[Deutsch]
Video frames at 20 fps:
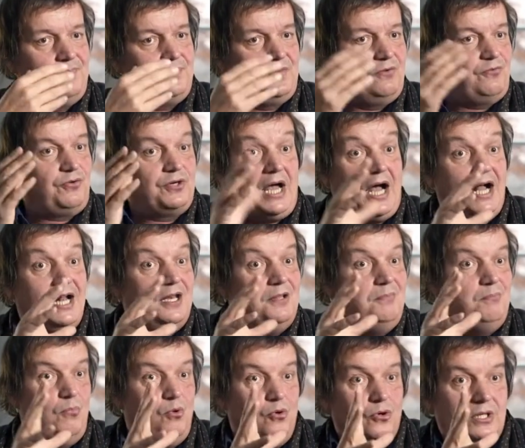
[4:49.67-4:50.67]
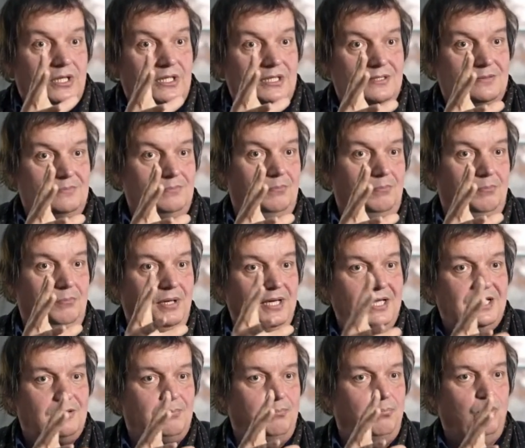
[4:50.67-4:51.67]
von allen möglichen
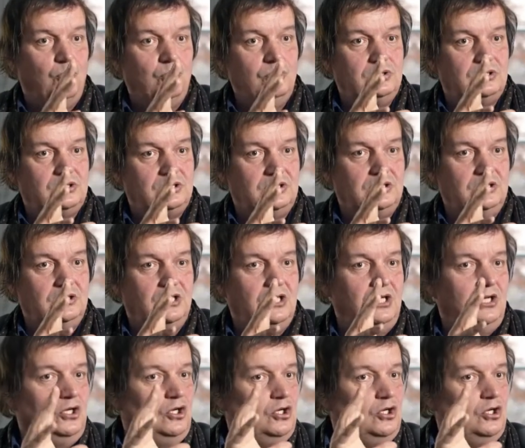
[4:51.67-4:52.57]
Blickpunkten